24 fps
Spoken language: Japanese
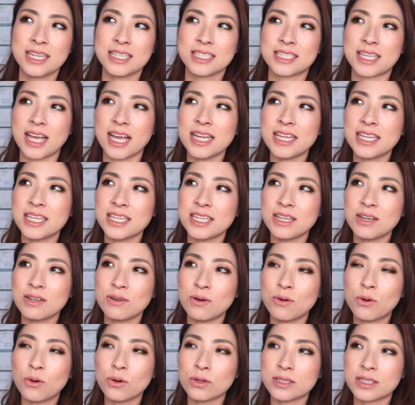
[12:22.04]
最近起
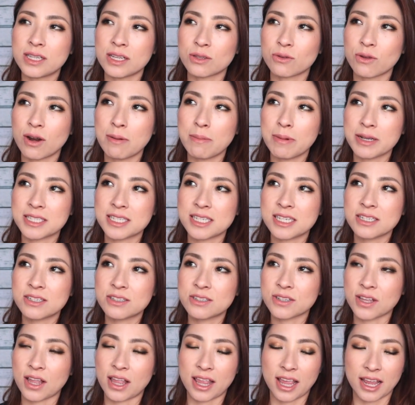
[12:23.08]
こった
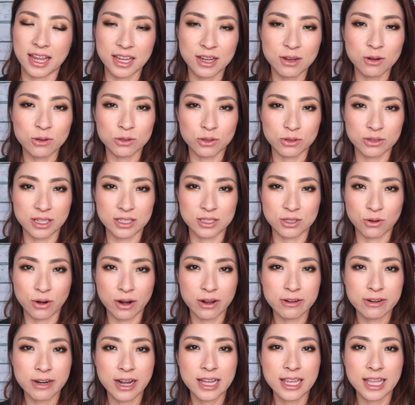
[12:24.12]
ドラマチックな出来事ってそ
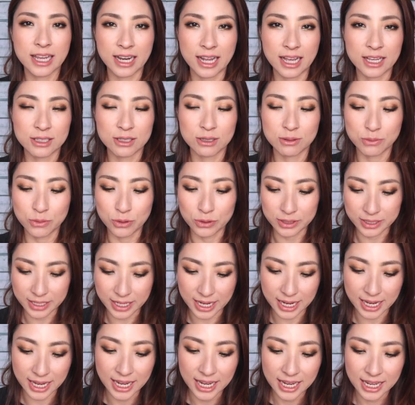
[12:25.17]
れぐらいだなと思っ
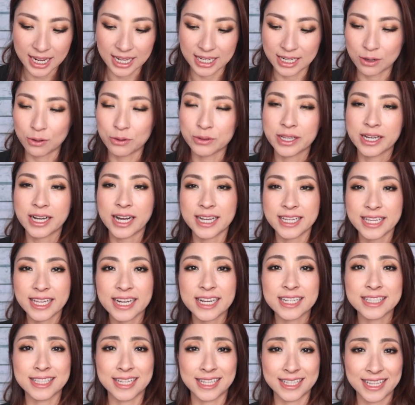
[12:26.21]
て、なんかお腹痛
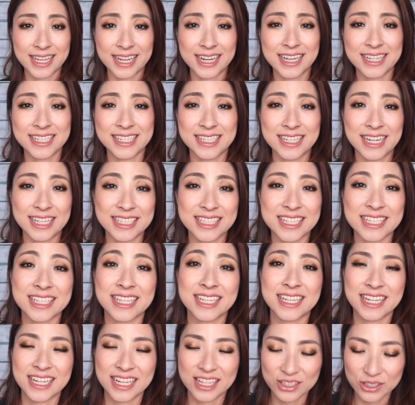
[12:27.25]
かったって話になっちゃっ
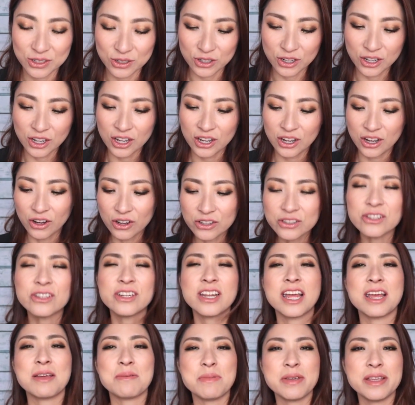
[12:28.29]
たんだけど、ほんと
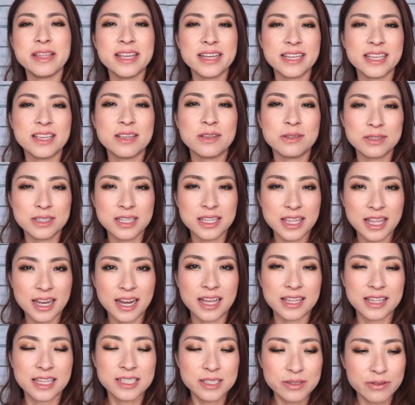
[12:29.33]
ねみんな気をつけて
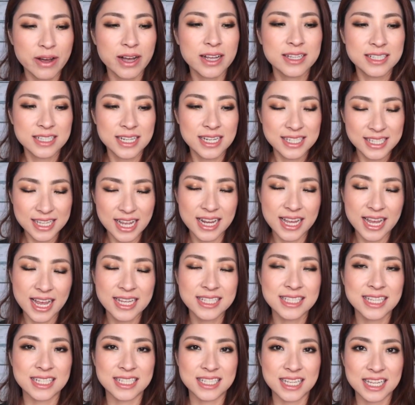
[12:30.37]
ね。私は明日
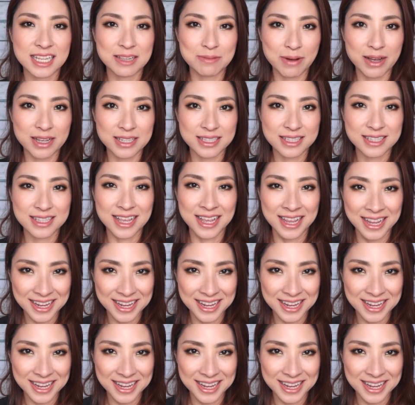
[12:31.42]
検査してきます